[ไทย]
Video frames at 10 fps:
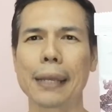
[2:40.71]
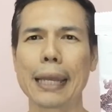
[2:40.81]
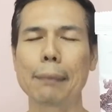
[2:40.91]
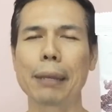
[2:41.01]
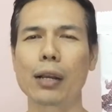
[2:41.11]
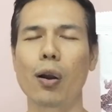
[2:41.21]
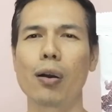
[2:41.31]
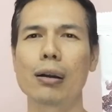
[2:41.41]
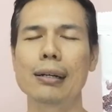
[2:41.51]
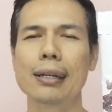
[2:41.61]
กินเป็นขอ
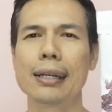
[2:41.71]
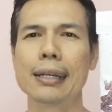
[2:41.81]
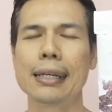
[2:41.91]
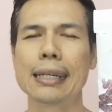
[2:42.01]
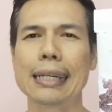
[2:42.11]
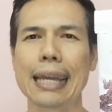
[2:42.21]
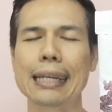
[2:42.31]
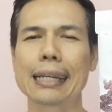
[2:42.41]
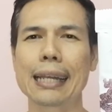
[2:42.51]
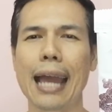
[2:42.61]
งเล่
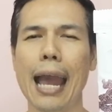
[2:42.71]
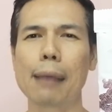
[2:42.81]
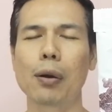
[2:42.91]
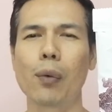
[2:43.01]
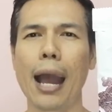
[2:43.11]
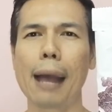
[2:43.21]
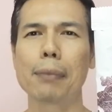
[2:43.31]
นก็ได้เพราะว่า